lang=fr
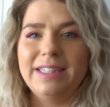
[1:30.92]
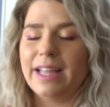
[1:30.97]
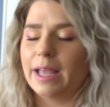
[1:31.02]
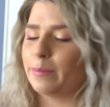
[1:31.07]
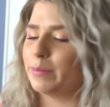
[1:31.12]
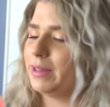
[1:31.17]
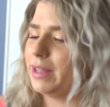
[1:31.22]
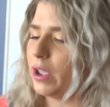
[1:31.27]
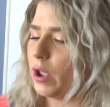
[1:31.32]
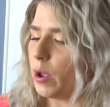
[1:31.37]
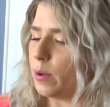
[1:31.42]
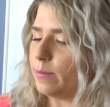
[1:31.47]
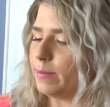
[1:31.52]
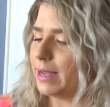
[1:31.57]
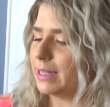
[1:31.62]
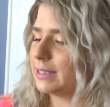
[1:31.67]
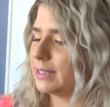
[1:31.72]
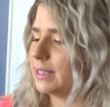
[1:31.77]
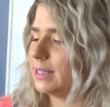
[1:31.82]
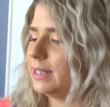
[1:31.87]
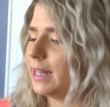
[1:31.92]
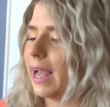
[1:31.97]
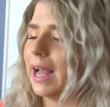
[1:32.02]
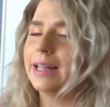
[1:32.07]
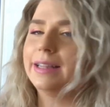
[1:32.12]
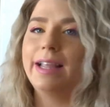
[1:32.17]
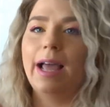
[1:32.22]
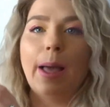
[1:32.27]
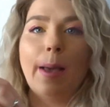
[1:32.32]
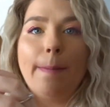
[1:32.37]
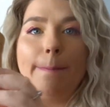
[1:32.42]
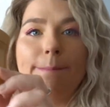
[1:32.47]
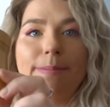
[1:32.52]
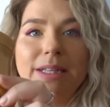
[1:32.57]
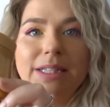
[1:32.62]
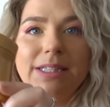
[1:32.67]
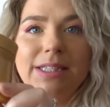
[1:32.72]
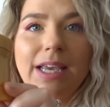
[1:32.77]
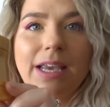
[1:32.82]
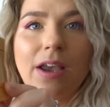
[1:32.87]
terminé un masque hydratant
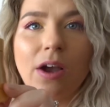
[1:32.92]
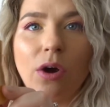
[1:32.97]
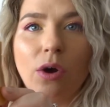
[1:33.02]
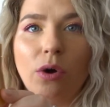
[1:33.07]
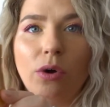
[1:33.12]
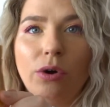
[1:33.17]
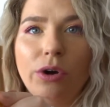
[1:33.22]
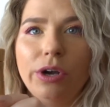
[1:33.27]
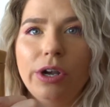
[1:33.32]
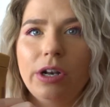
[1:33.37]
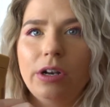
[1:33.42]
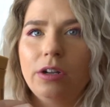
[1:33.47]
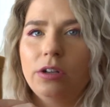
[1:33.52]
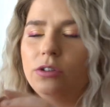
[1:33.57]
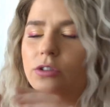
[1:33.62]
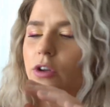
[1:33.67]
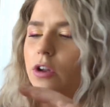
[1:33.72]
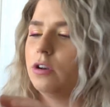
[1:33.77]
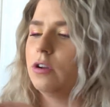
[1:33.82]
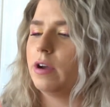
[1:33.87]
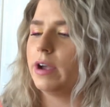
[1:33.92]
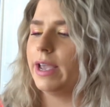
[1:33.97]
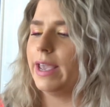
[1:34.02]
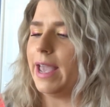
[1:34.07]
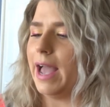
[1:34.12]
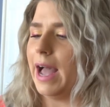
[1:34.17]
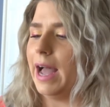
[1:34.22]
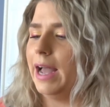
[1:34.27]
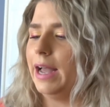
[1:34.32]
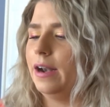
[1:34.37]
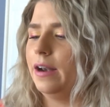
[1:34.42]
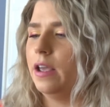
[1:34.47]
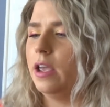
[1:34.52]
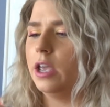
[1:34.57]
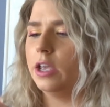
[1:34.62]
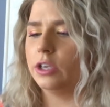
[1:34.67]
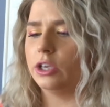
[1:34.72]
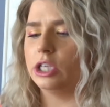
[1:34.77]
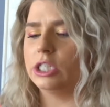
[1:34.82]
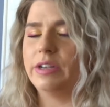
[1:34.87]
Mythic Oil de L'Oréal
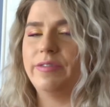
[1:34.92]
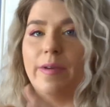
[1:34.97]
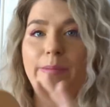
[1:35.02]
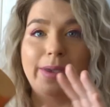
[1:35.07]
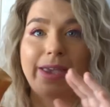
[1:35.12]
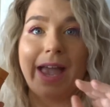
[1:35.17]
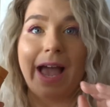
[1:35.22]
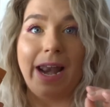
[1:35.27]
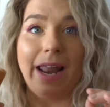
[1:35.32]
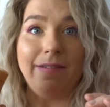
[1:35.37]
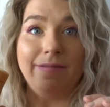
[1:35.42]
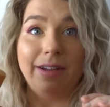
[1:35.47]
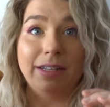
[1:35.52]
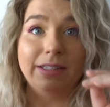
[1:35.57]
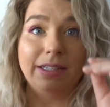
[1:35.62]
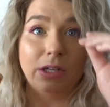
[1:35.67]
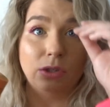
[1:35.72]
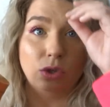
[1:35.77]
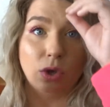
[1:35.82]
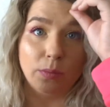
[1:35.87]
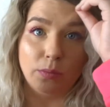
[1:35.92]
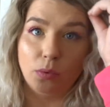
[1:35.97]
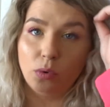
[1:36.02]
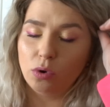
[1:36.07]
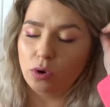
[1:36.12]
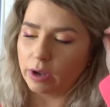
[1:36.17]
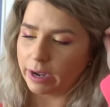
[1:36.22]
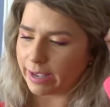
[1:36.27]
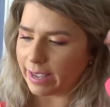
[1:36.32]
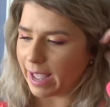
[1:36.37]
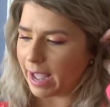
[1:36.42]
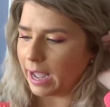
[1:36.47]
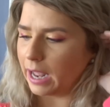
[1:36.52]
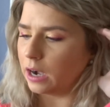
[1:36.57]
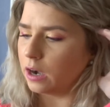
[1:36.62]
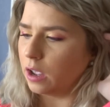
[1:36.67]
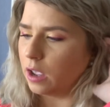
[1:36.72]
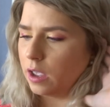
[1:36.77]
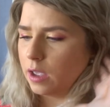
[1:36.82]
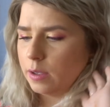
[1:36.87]
que j'avais pris à la vente d'entrepôt L'Oréal.
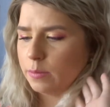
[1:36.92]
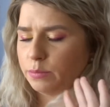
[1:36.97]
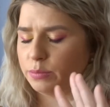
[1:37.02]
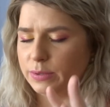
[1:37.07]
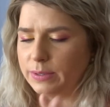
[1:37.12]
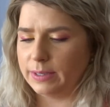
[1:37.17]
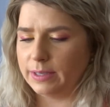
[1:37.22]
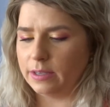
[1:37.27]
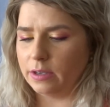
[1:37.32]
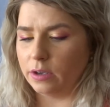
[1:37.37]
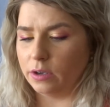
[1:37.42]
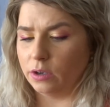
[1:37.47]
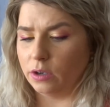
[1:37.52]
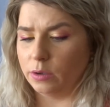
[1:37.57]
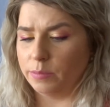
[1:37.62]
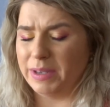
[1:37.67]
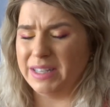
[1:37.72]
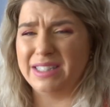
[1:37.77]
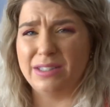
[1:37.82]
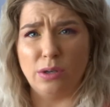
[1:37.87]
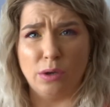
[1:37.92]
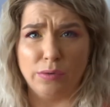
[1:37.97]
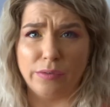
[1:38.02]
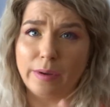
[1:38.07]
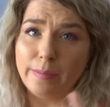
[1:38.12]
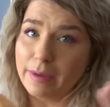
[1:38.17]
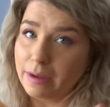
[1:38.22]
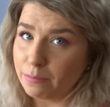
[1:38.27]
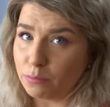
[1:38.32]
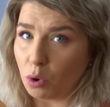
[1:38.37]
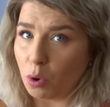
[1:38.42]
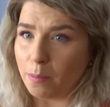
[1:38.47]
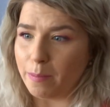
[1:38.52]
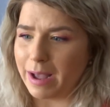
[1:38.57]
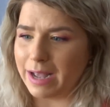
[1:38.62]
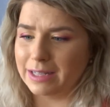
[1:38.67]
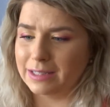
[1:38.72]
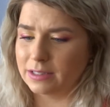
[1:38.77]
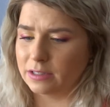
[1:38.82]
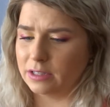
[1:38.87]
Puis, ben, c'était un vraiment bon
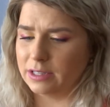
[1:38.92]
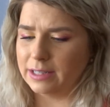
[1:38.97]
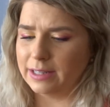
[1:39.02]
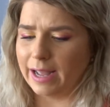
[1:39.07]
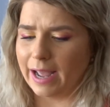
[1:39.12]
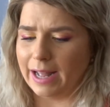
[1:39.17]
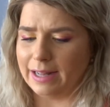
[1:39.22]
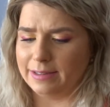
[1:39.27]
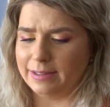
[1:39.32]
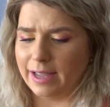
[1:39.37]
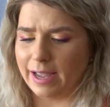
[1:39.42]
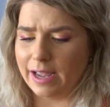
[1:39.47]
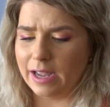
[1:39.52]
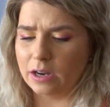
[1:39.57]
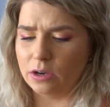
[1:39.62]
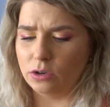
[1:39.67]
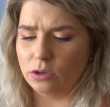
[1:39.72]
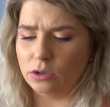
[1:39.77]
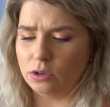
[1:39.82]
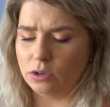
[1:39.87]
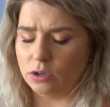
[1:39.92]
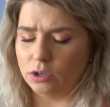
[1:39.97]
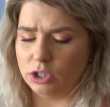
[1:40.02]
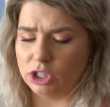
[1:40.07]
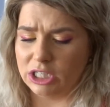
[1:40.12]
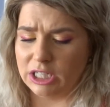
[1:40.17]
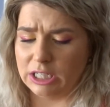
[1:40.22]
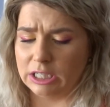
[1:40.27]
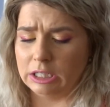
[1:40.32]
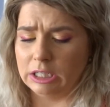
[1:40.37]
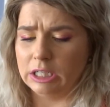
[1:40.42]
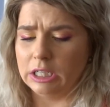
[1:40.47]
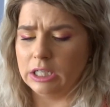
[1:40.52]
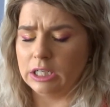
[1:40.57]
masque hydratant, là. J'ai...